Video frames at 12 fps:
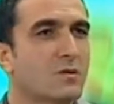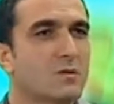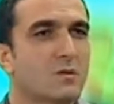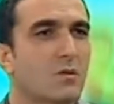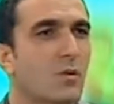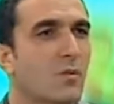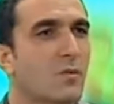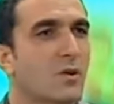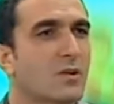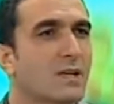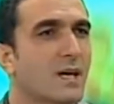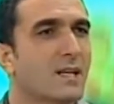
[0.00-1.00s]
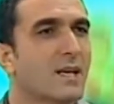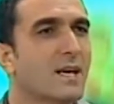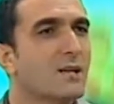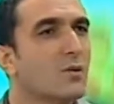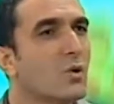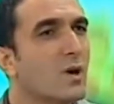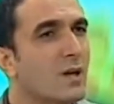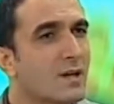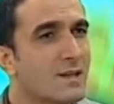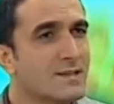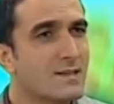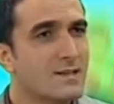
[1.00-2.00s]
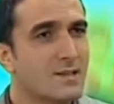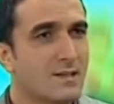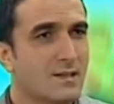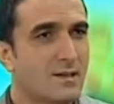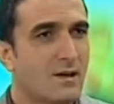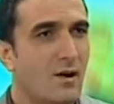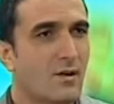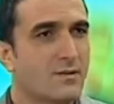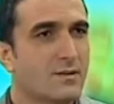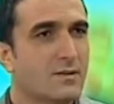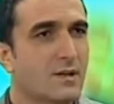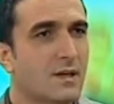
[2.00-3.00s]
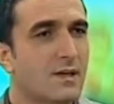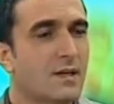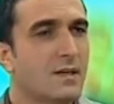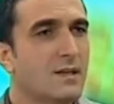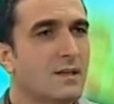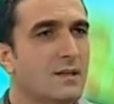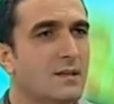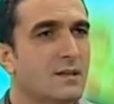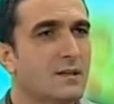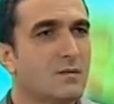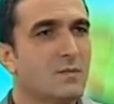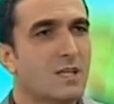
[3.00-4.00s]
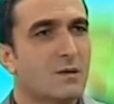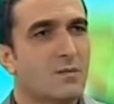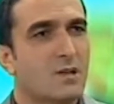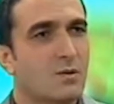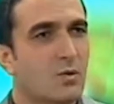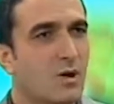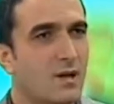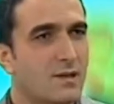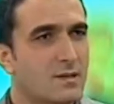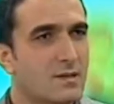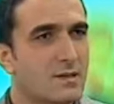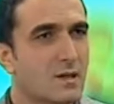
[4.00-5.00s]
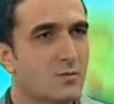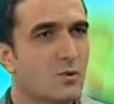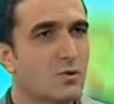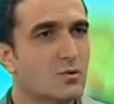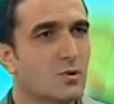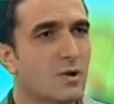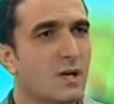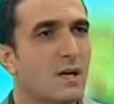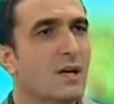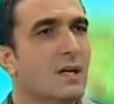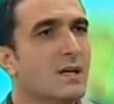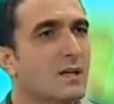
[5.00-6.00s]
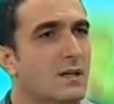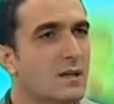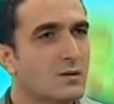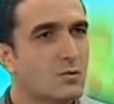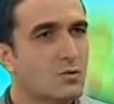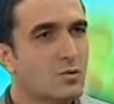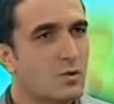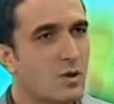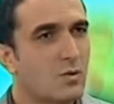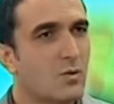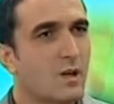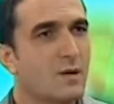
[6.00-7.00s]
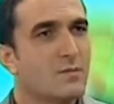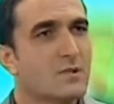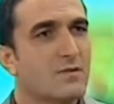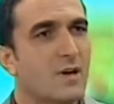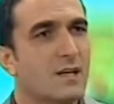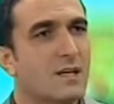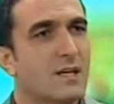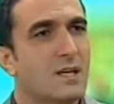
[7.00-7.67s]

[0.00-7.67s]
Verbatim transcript: İşte o bölgeden lokal anestezi altında e, minik bir lokal anestezi yapıyoruz oraya. E, küçük kandillerimiz var.